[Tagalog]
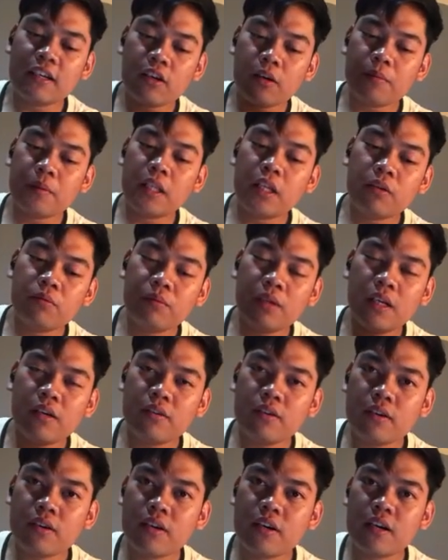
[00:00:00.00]
Comment down below
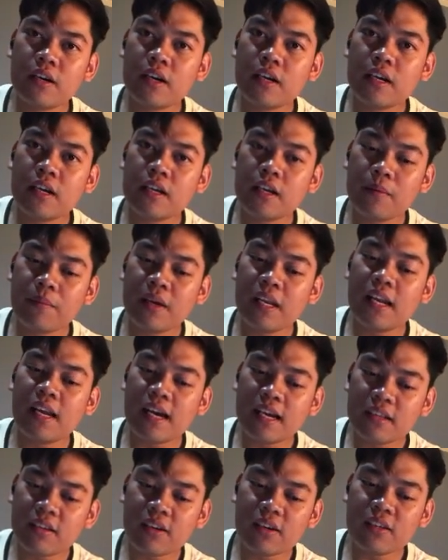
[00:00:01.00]
your uh, email
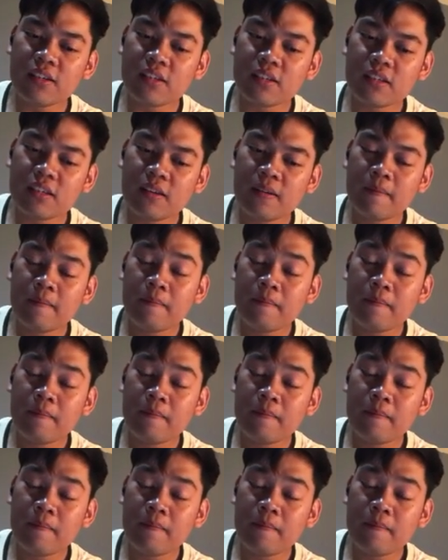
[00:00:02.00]
address.